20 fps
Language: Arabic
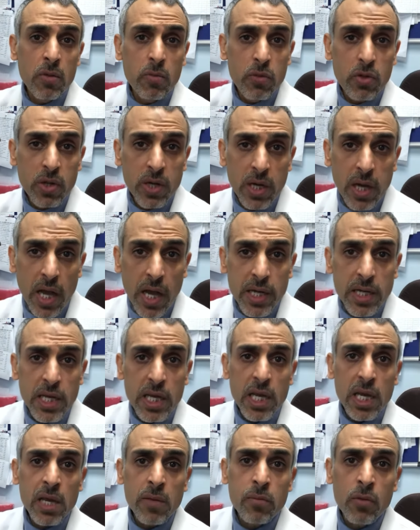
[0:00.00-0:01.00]
مثل
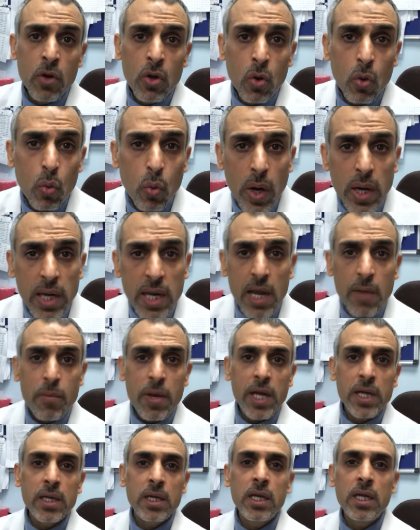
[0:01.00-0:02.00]
الحليب
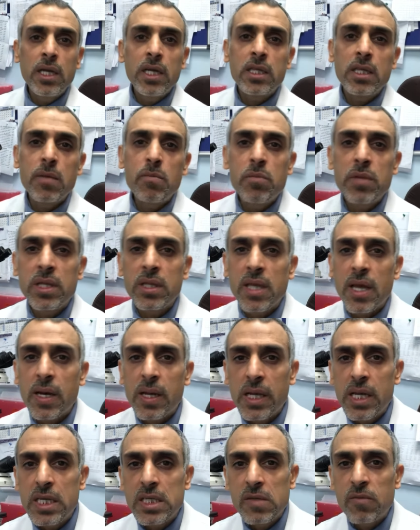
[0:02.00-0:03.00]
واللبن يتم
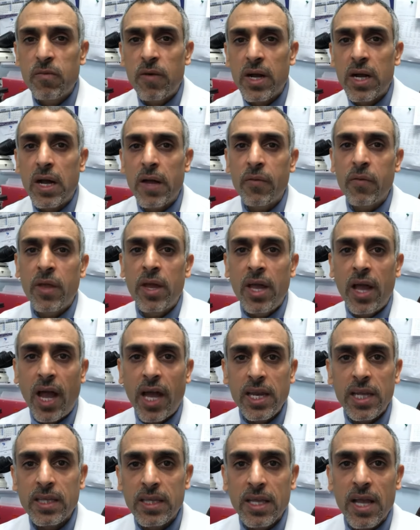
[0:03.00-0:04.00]
التركيز فقط
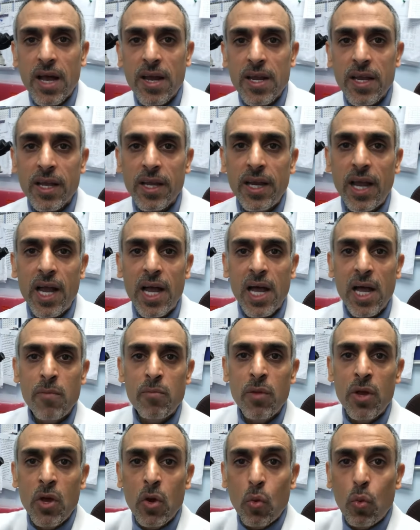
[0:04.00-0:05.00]
على التاريخ
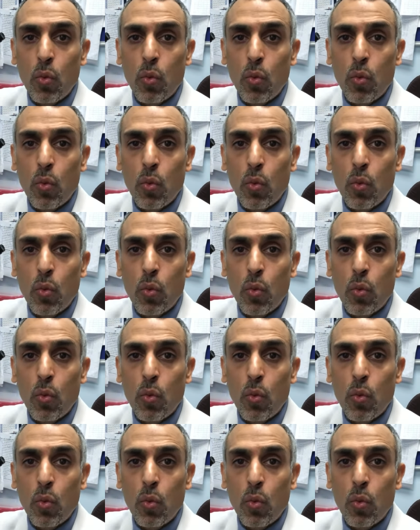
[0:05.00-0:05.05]
العام